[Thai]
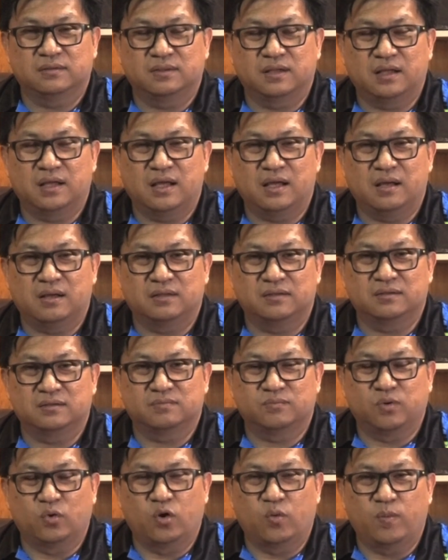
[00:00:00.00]
นะฮะ
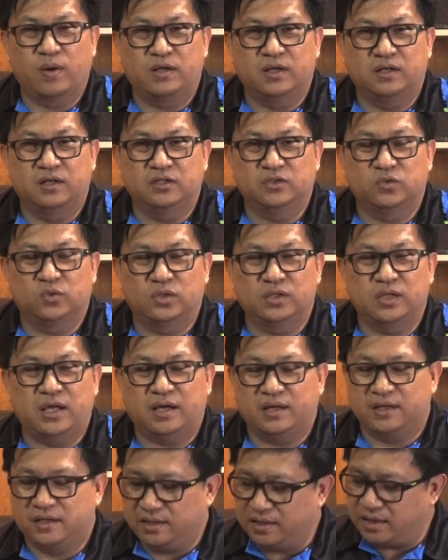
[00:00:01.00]
โผล่มาถึงที่สุดหรือยัง